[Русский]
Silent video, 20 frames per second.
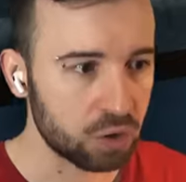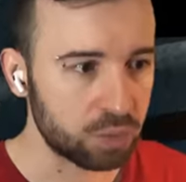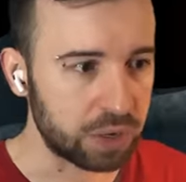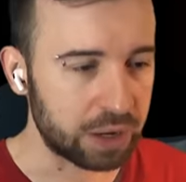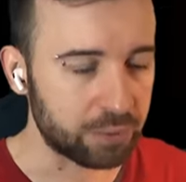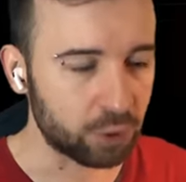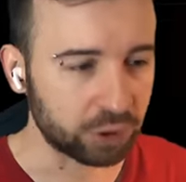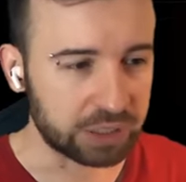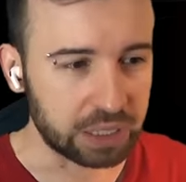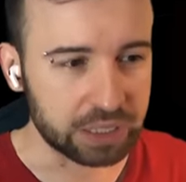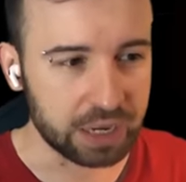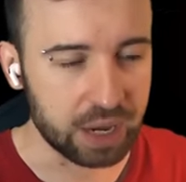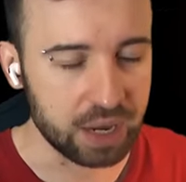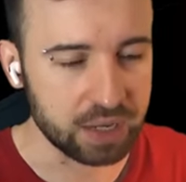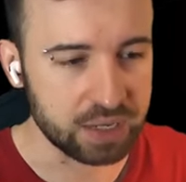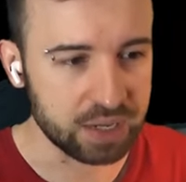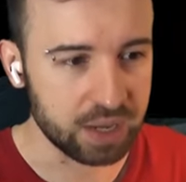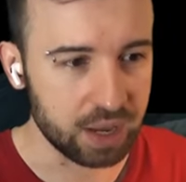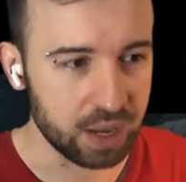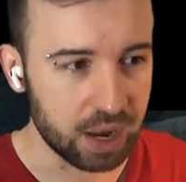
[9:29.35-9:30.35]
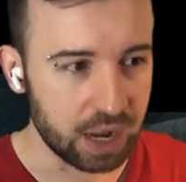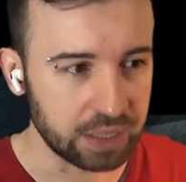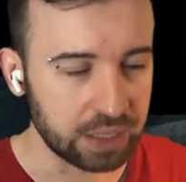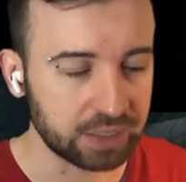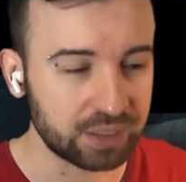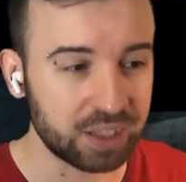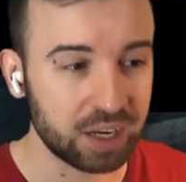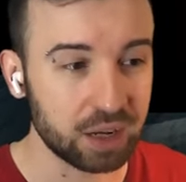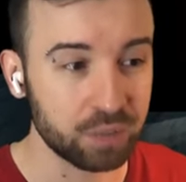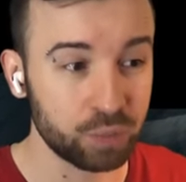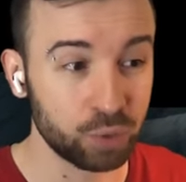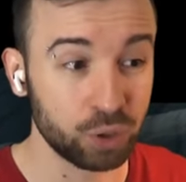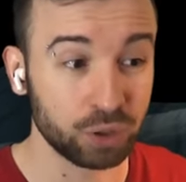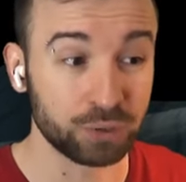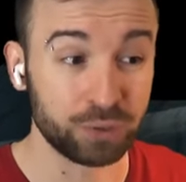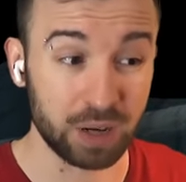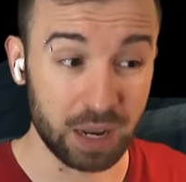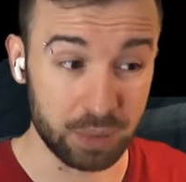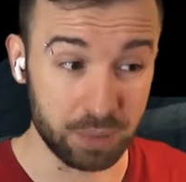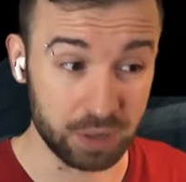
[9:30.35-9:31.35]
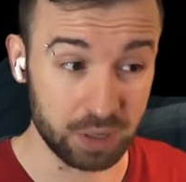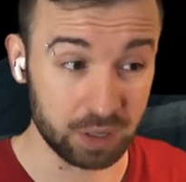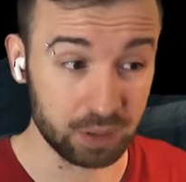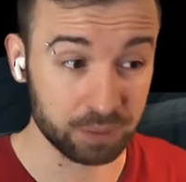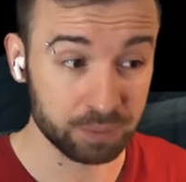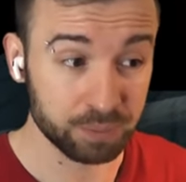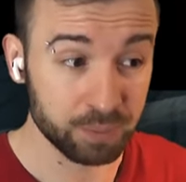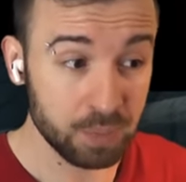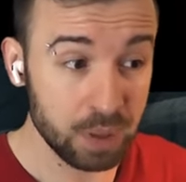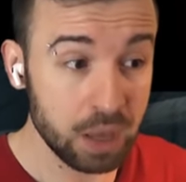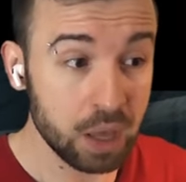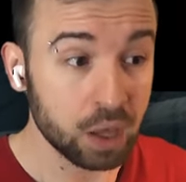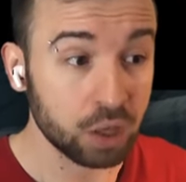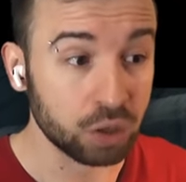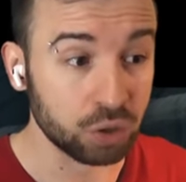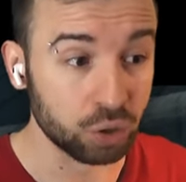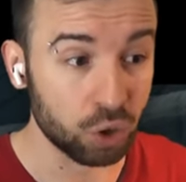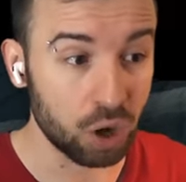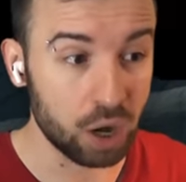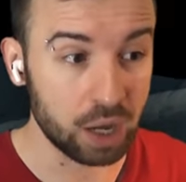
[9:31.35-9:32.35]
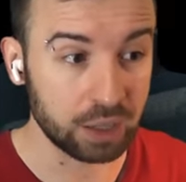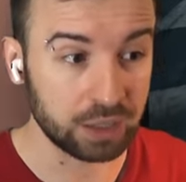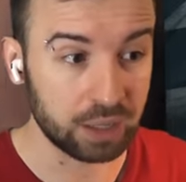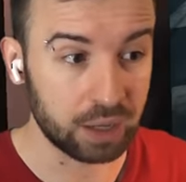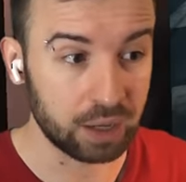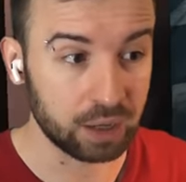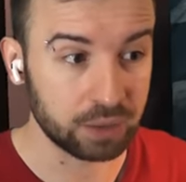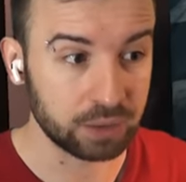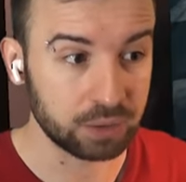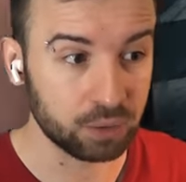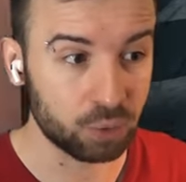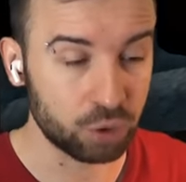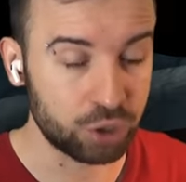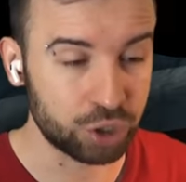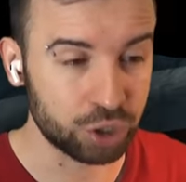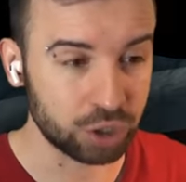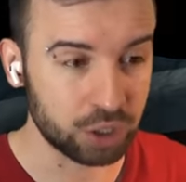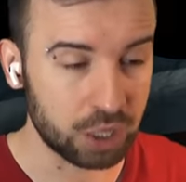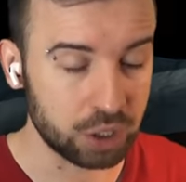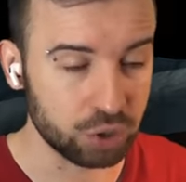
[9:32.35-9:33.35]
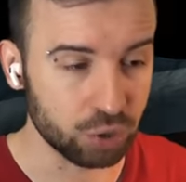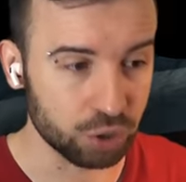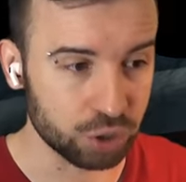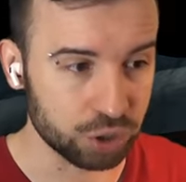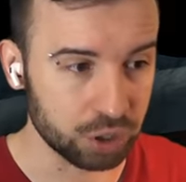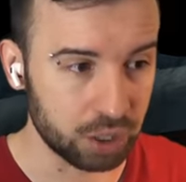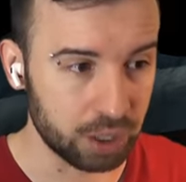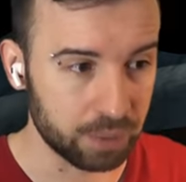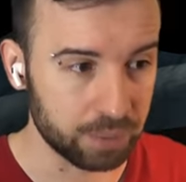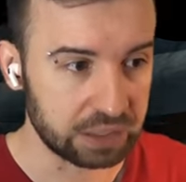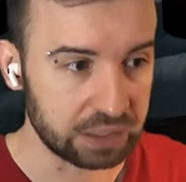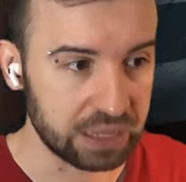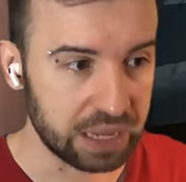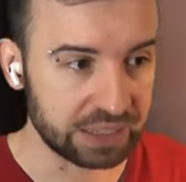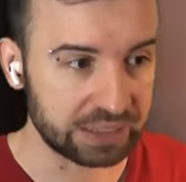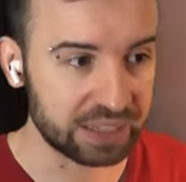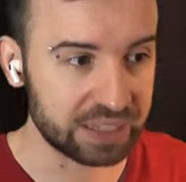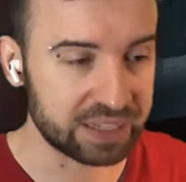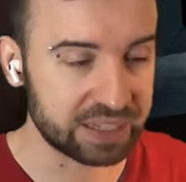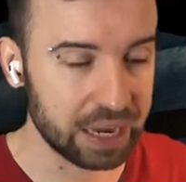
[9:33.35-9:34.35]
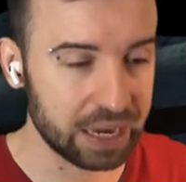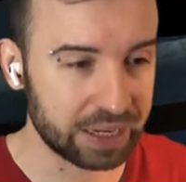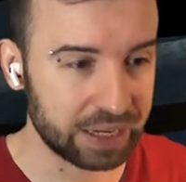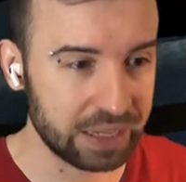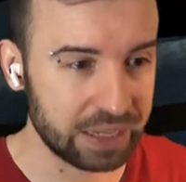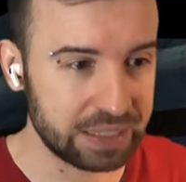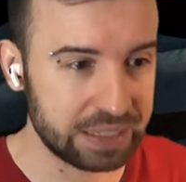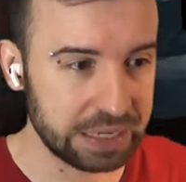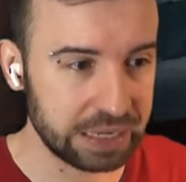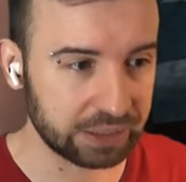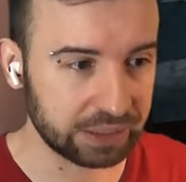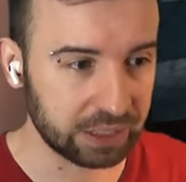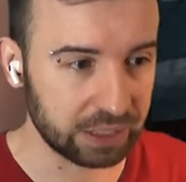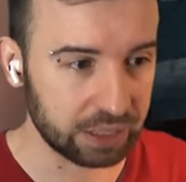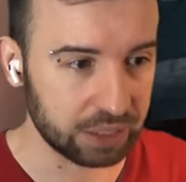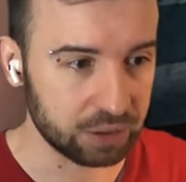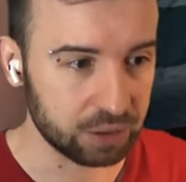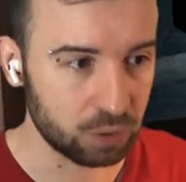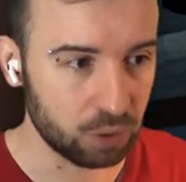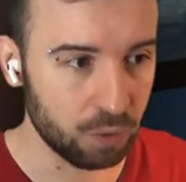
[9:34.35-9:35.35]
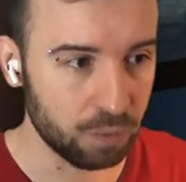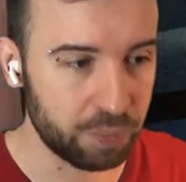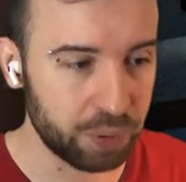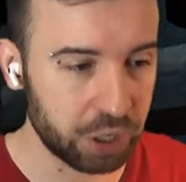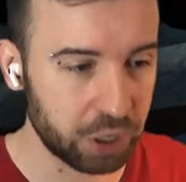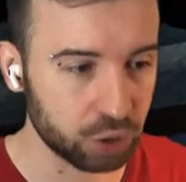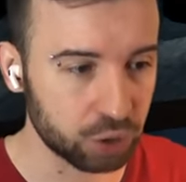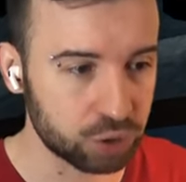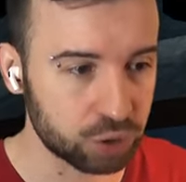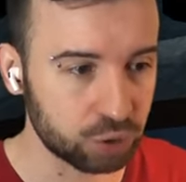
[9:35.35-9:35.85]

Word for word: У меня вот какая идея. Она требует времени. Но она очень надежная. Надо согреть деда, он придет